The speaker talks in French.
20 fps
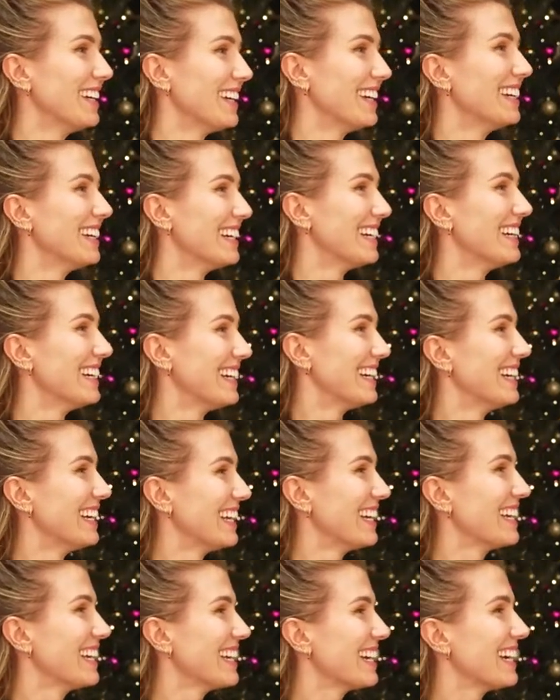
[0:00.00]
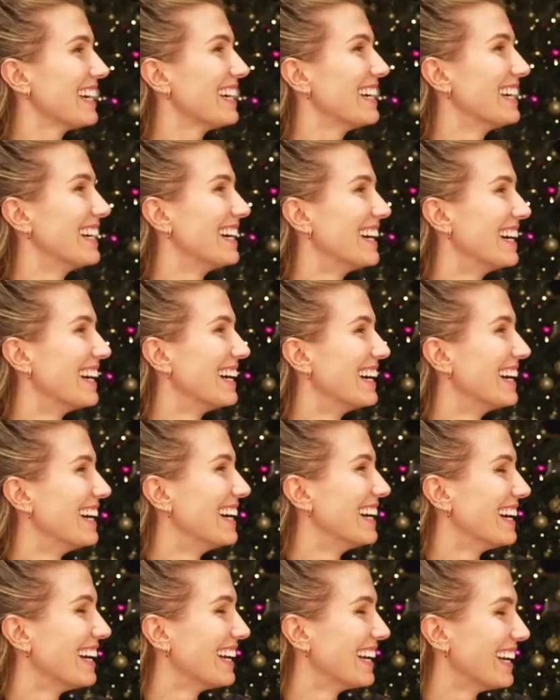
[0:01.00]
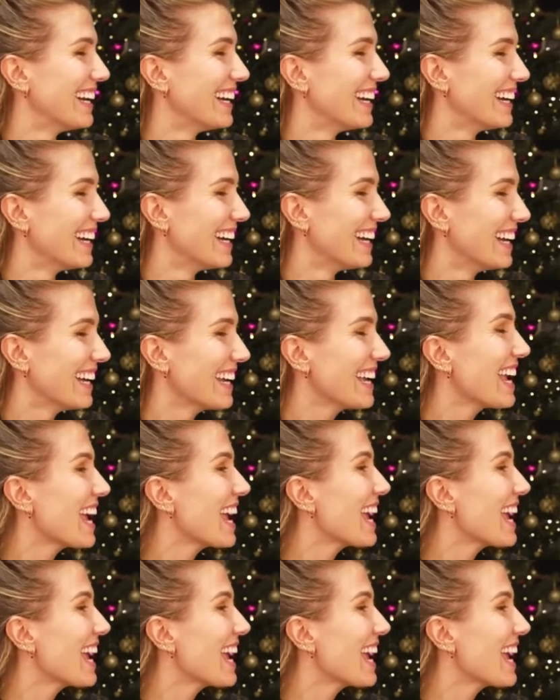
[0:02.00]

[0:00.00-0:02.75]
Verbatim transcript: ok, je te laisse tranquille. Je... ok.